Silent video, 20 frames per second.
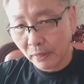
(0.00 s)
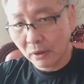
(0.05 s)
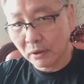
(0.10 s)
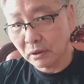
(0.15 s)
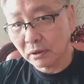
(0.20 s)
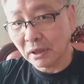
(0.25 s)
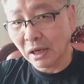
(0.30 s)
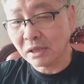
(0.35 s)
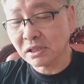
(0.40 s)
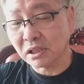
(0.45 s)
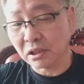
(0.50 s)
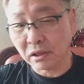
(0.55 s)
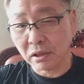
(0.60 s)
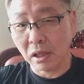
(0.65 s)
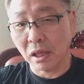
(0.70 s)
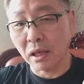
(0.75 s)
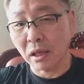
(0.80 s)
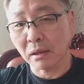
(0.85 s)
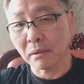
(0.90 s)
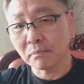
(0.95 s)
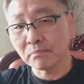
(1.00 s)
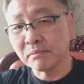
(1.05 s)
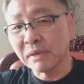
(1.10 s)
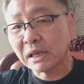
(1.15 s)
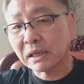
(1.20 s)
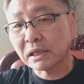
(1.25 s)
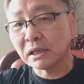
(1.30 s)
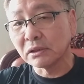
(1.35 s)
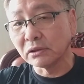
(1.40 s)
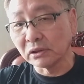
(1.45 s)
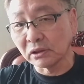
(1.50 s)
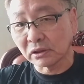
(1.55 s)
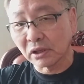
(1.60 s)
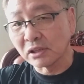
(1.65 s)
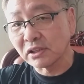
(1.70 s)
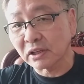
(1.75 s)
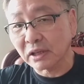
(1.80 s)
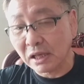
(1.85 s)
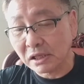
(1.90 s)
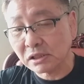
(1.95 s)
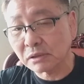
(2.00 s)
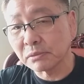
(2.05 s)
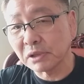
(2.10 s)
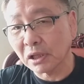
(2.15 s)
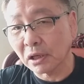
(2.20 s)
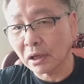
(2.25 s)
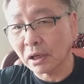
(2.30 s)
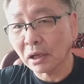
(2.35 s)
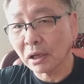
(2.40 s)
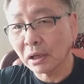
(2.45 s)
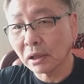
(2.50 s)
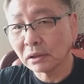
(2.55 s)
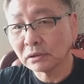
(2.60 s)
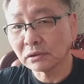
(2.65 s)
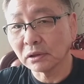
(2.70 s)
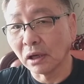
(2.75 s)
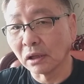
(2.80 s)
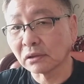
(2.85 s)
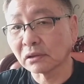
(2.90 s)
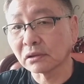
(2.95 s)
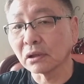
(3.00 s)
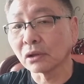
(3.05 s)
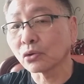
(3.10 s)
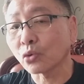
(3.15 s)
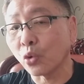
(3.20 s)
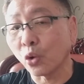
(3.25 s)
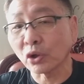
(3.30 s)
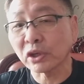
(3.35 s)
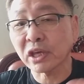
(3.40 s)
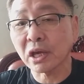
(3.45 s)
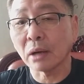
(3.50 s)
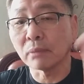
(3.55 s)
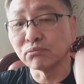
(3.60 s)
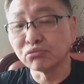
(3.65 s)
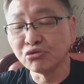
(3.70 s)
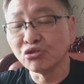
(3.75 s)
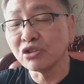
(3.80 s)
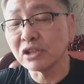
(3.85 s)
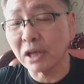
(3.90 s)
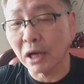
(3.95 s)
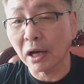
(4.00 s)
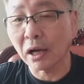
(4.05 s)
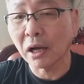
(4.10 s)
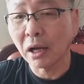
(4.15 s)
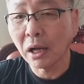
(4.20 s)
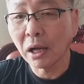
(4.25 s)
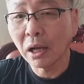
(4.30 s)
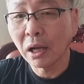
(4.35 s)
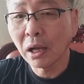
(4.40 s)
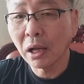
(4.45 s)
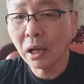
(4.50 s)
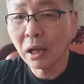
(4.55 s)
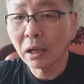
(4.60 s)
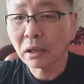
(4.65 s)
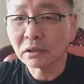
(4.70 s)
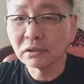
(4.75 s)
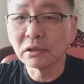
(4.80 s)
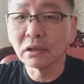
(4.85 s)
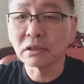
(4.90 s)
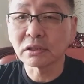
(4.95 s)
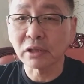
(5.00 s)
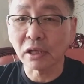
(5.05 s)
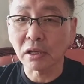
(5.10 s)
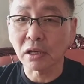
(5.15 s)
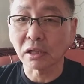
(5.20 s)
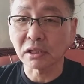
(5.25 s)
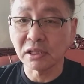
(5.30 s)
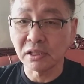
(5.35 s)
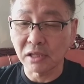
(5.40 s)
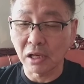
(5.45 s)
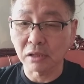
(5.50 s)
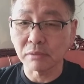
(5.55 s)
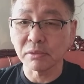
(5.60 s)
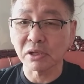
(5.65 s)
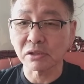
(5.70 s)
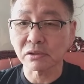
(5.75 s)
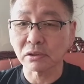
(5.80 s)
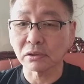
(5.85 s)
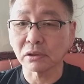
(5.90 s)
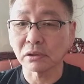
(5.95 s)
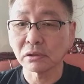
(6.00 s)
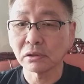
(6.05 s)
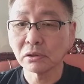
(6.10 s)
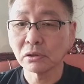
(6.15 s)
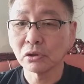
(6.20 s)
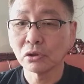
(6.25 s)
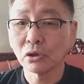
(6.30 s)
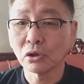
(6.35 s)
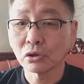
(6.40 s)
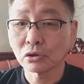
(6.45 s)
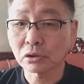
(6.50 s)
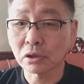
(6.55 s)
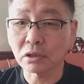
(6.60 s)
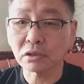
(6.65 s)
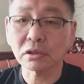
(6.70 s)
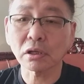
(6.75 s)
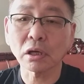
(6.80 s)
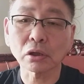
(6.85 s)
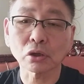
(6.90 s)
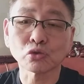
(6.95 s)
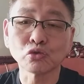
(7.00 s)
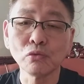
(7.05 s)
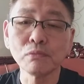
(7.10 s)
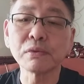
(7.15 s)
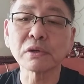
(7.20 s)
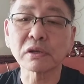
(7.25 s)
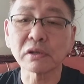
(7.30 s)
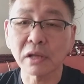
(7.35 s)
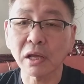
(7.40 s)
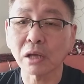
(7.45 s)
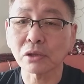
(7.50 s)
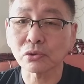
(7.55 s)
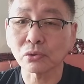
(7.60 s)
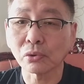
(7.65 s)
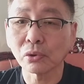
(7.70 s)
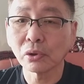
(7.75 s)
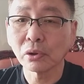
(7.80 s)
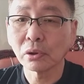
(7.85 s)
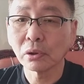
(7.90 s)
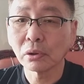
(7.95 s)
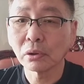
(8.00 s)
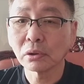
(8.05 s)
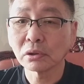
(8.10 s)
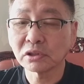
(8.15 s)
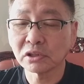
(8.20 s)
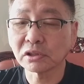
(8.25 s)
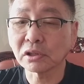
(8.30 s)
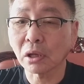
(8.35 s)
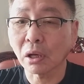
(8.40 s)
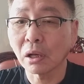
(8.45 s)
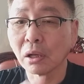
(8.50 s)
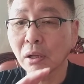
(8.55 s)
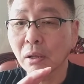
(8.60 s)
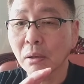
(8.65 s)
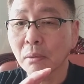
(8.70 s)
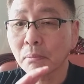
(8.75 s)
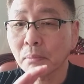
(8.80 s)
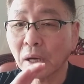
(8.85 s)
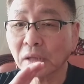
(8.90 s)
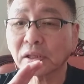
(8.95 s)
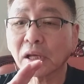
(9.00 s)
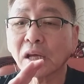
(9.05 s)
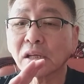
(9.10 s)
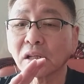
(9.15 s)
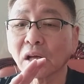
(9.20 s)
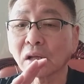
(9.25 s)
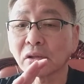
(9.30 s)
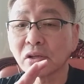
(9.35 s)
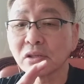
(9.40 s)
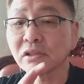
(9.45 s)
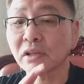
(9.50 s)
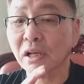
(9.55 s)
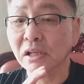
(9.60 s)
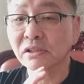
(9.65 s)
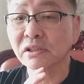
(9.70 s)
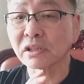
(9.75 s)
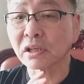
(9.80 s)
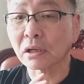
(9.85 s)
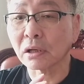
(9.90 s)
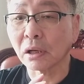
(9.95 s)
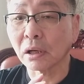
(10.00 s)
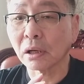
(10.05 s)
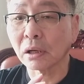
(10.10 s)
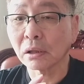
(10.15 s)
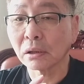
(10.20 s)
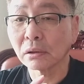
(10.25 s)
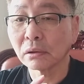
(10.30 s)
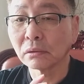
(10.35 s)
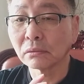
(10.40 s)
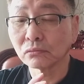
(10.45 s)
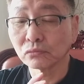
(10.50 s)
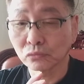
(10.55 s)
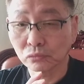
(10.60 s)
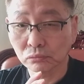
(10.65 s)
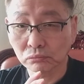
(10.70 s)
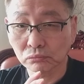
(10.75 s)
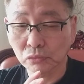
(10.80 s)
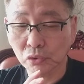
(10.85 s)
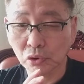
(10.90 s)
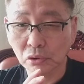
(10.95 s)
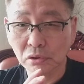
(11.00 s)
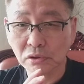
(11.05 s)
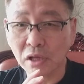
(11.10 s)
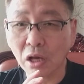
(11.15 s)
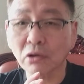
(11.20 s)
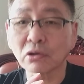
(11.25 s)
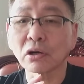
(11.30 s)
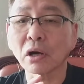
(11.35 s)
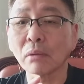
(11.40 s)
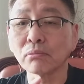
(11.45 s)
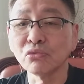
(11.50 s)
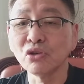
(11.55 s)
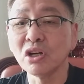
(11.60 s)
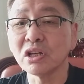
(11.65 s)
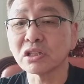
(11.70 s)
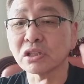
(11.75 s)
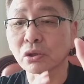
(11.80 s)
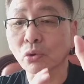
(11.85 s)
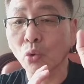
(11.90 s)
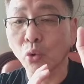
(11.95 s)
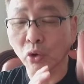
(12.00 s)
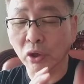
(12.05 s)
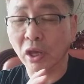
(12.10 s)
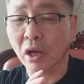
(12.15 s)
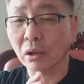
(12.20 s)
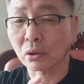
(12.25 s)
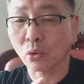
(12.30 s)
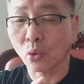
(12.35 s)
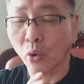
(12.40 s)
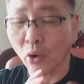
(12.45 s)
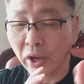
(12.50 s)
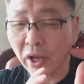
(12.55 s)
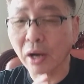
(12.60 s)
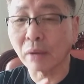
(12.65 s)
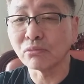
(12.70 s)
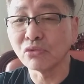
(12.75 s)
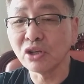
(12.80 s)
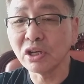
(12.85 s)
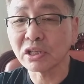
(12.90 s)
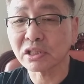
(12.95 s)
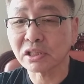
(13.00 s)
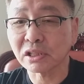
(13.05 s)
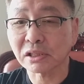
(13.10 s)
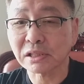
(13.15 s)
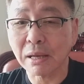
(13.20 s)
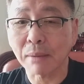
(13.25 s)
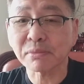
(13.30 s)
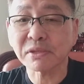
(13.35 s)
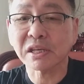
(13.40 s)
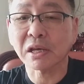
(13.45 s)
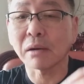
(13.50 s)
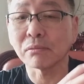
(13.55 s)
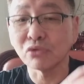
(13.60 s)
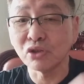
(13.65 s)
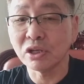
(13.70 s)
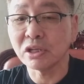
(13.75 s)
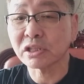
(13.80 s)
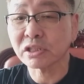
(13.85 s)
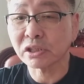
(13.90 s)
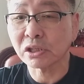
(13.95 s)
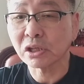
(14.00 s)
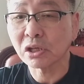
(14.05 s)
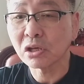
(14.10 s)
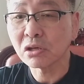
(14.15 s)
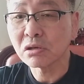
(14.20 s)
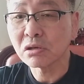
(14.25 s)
낚싯대에 미끼는 던져놨습니다. 어떤 고기가 무느냐. 그걸 저희가 기다리면서 철저하게 준비를 해야죠. 진짜 바다에다가 던져놨으니까 뭐 상어가 물릴지 고기가 고래가 물릴지 참치가 물릴지